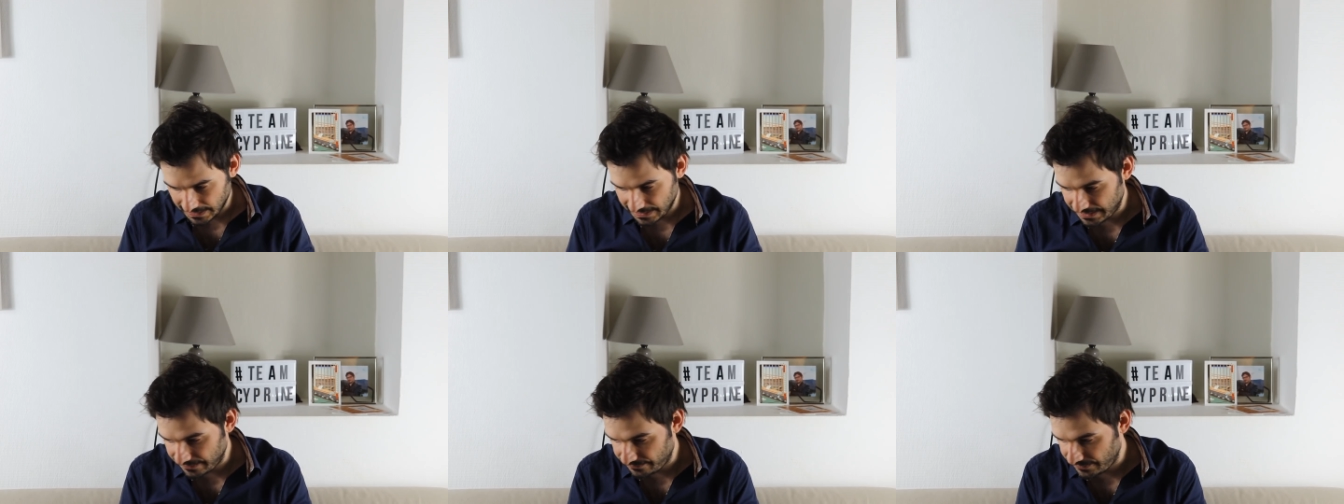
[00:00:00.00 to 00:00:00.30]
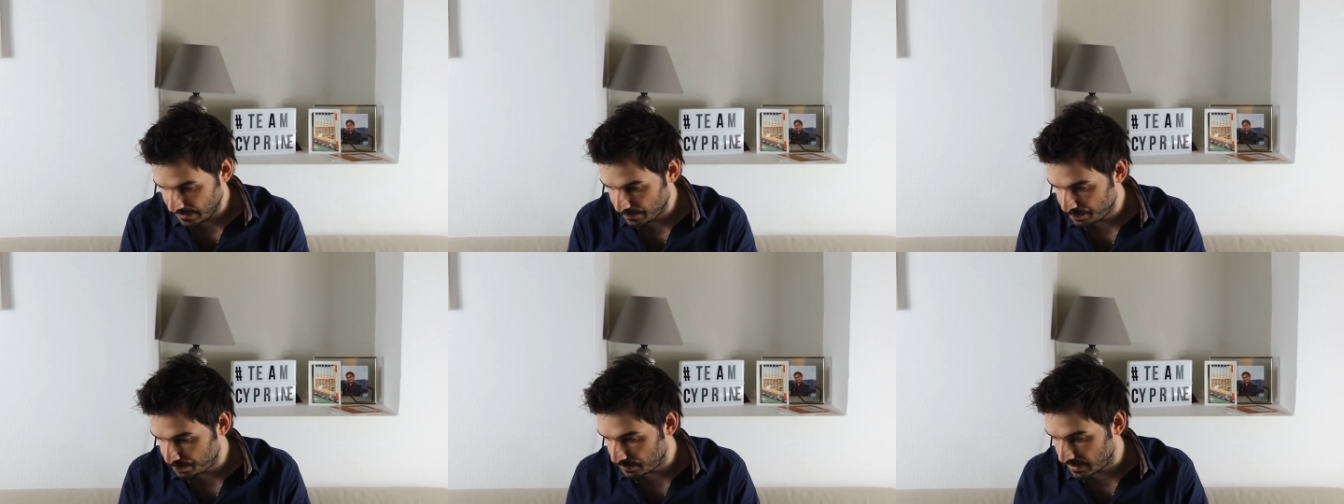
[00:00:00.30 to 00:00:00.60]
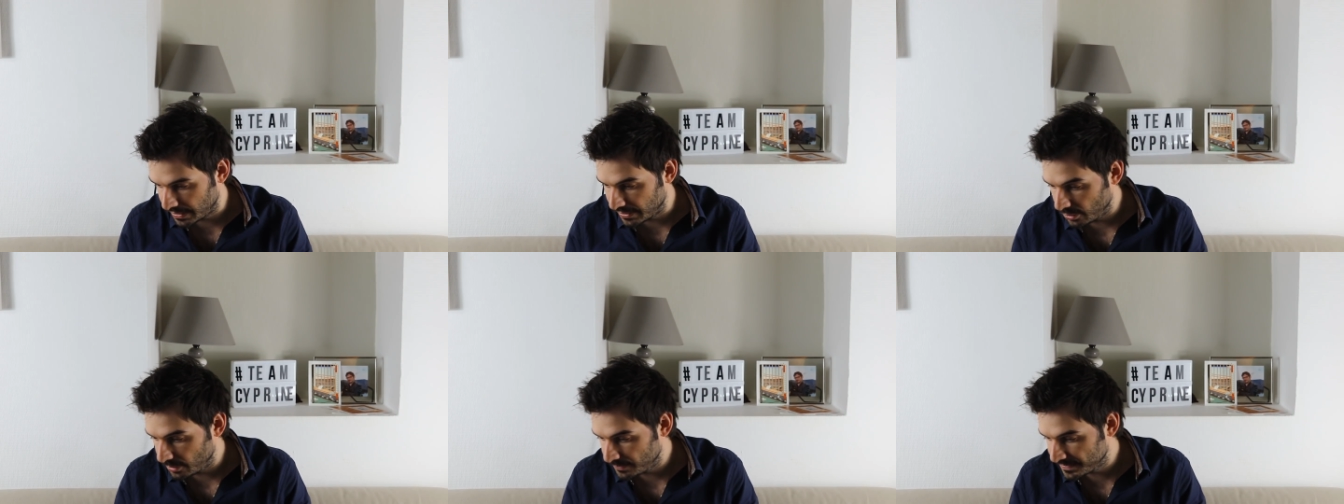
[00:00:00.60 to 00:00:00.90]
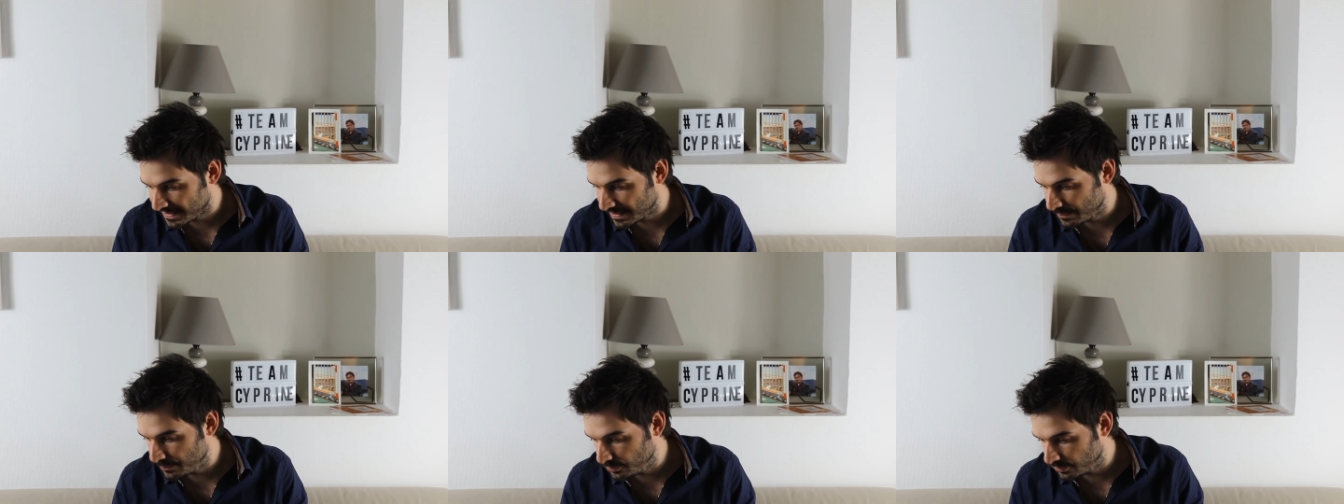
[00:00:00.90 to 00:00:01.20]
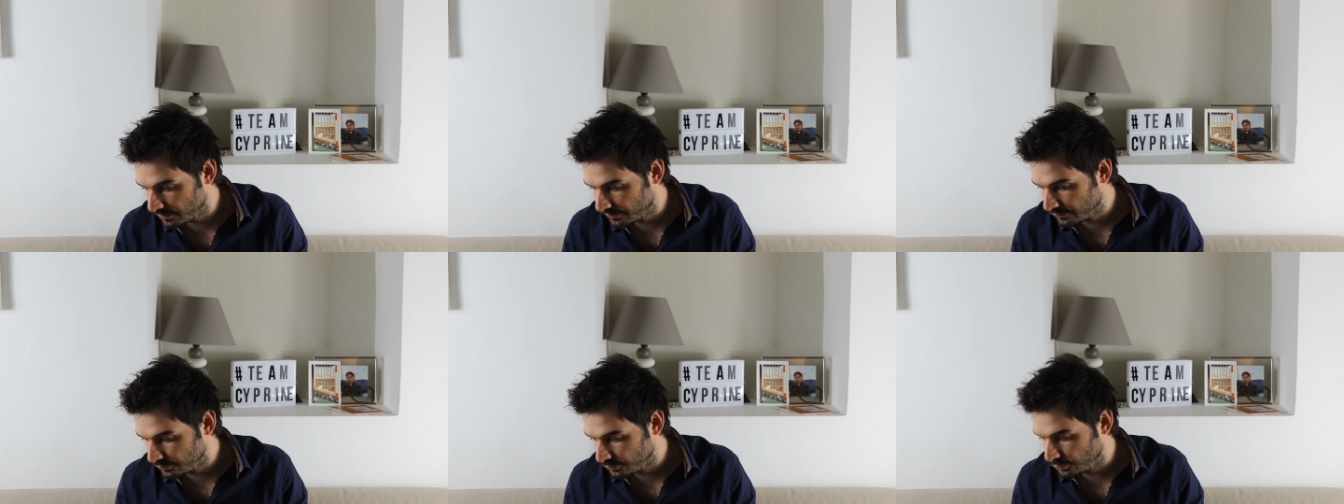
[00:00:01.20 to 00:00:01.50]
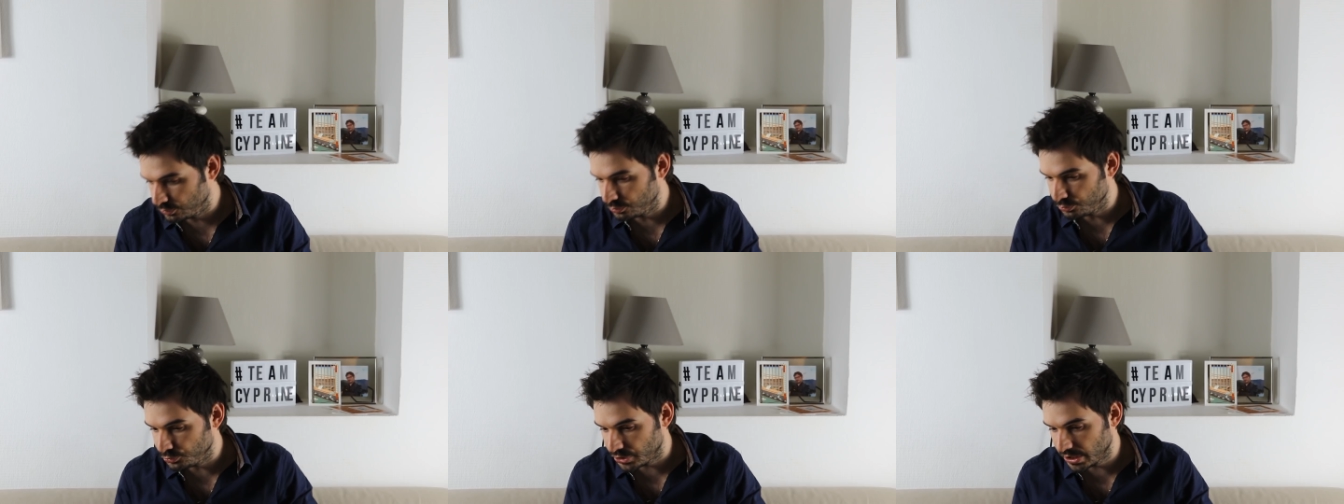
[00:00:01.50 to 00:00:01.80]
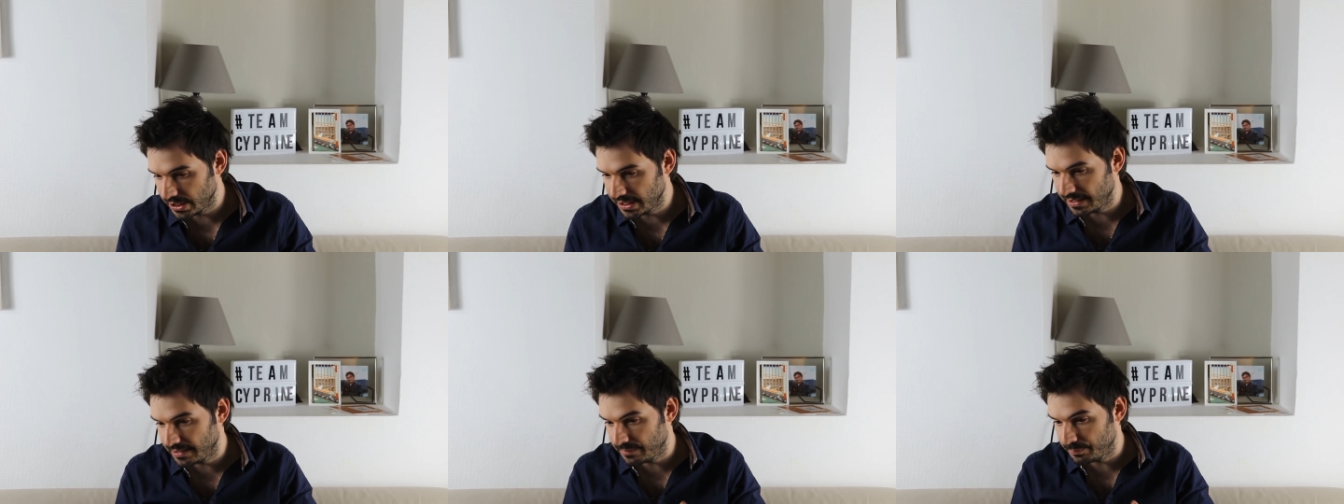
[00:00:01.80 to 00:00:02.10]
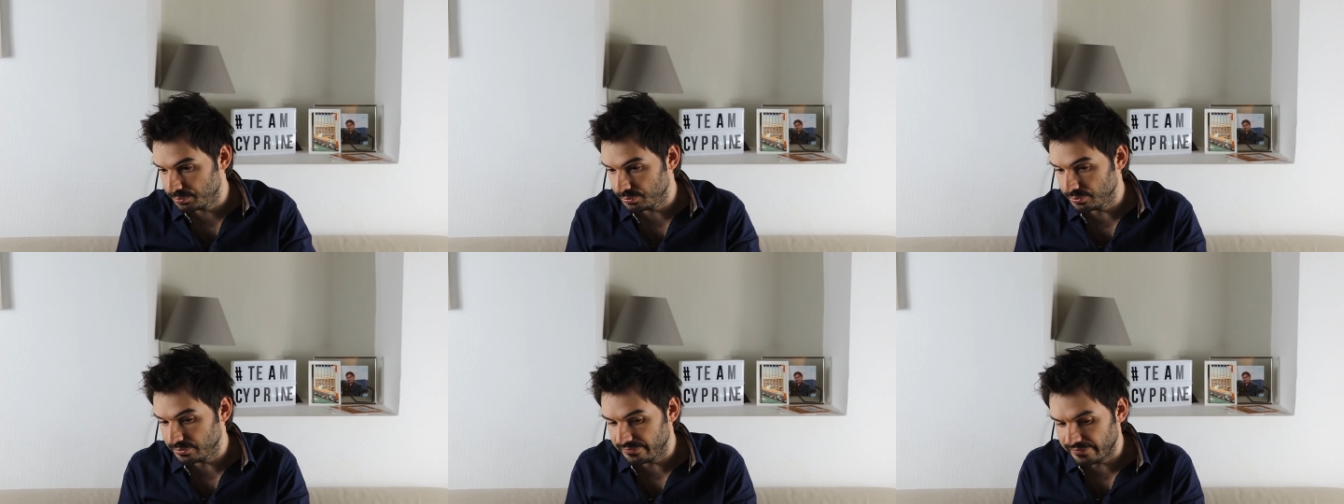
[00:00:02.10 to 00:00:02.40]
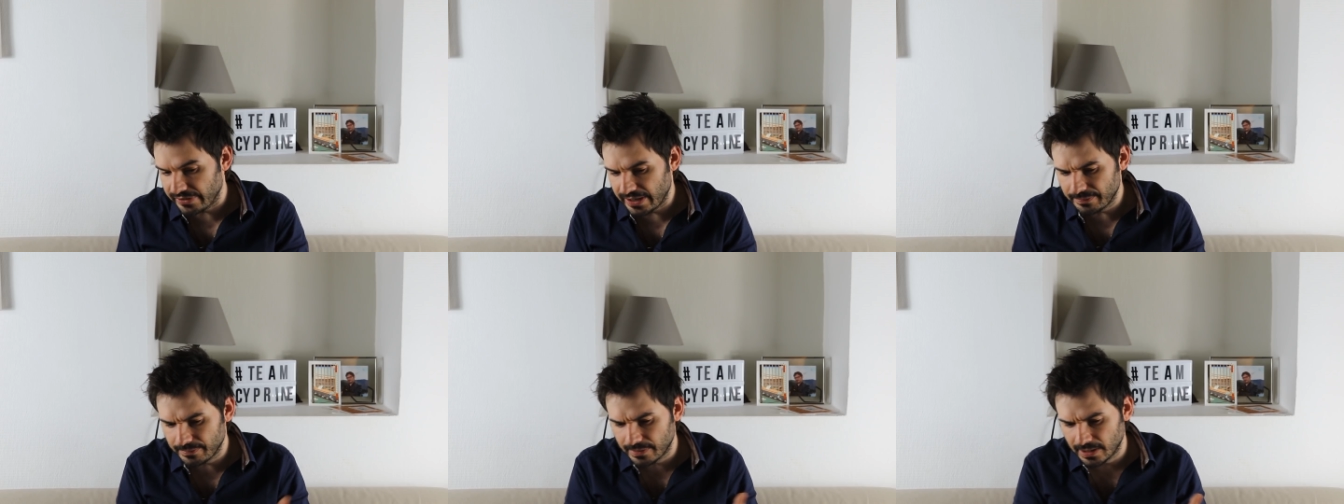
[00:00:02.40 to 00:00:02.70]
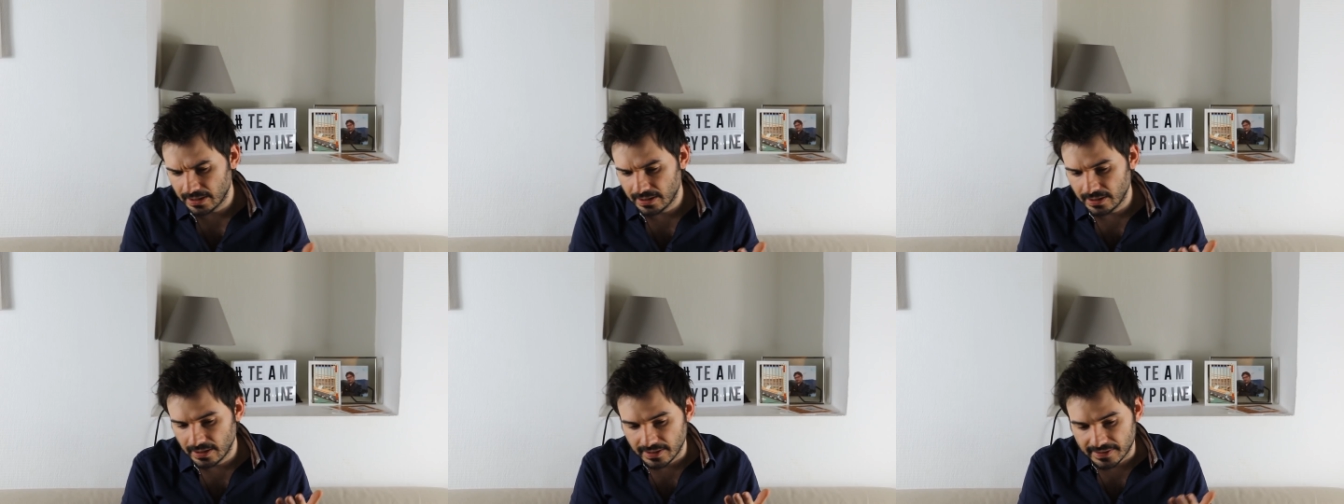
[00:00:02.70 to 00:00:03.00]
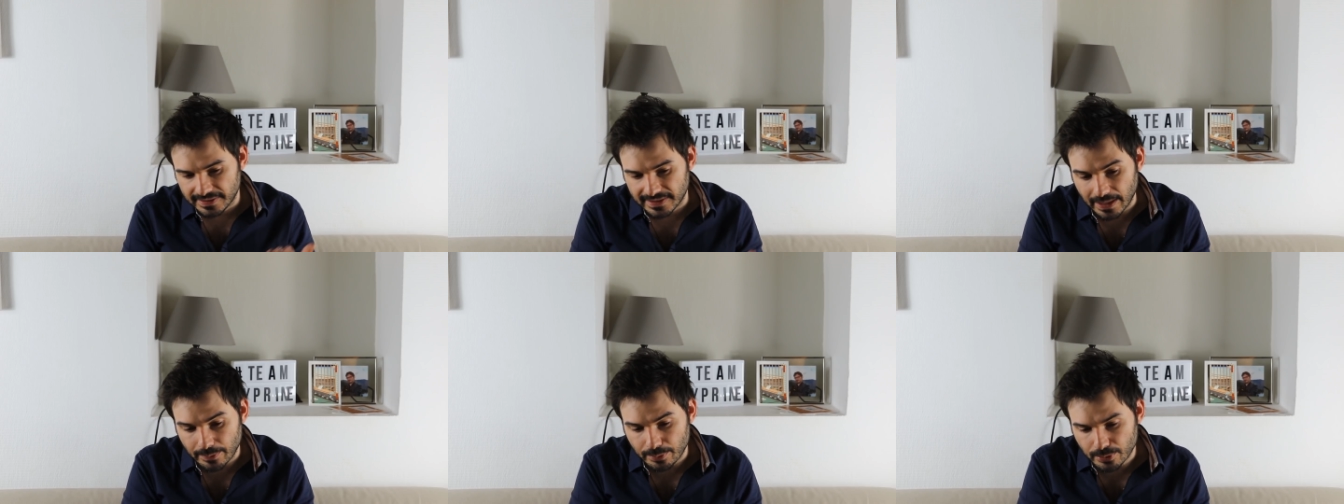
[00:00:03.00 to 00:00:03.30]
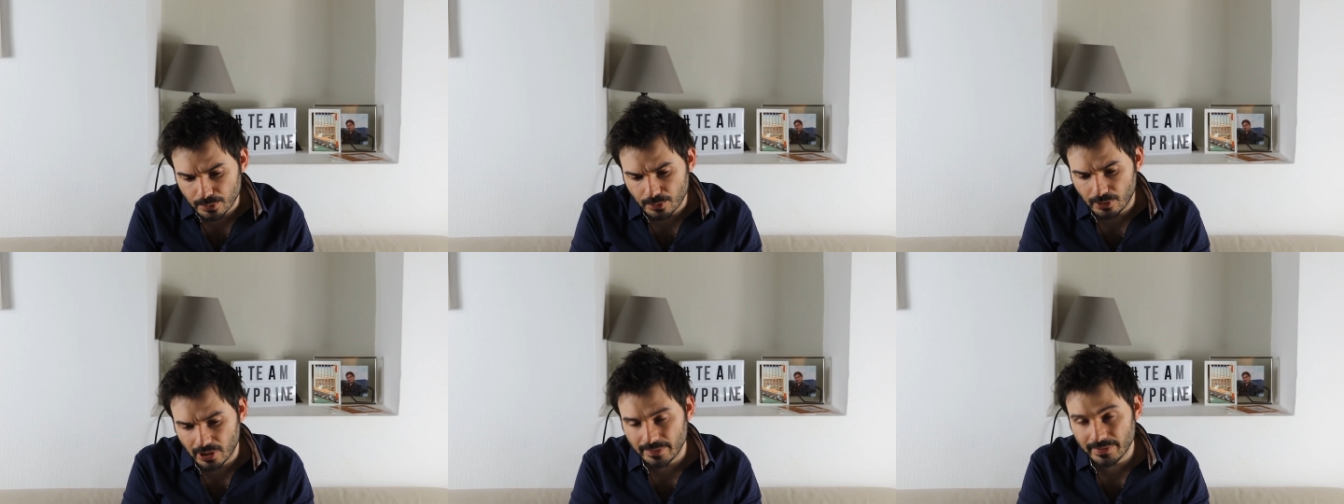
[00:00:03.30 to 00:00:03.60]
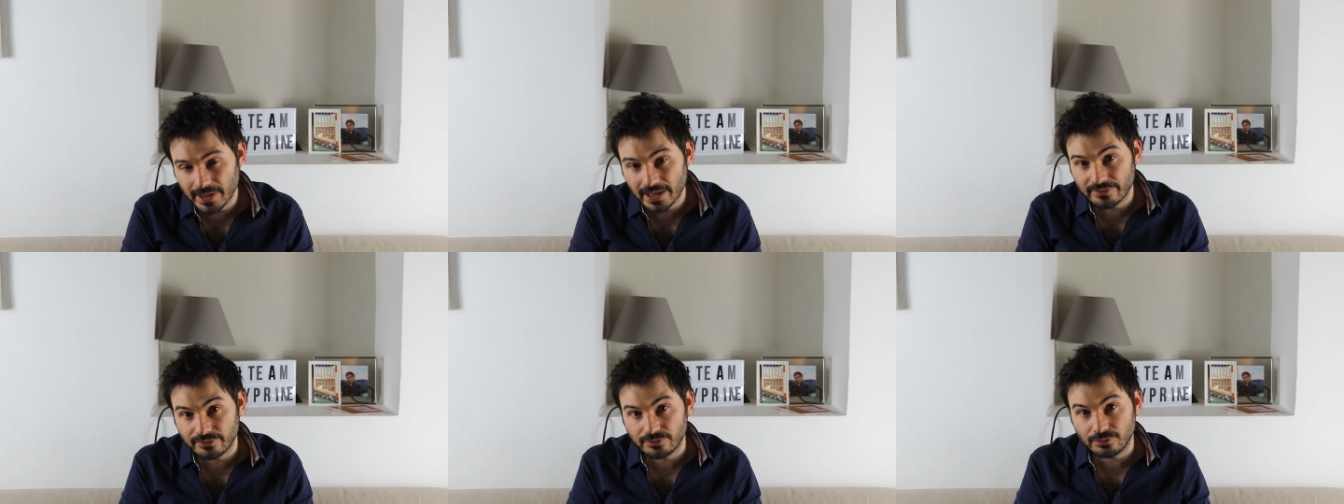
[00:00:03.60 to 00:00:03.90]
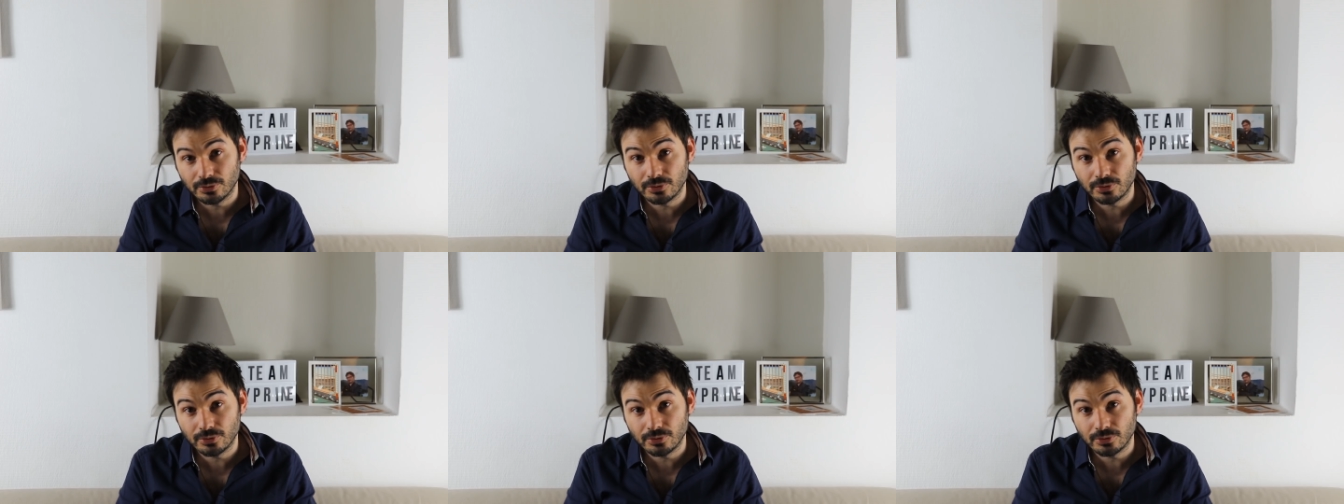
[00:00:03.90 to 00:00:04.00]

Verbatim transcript: qui fait que pour un homme, c'est mieux vu de coucher et pour une femme, c'est un peu moins bien vu.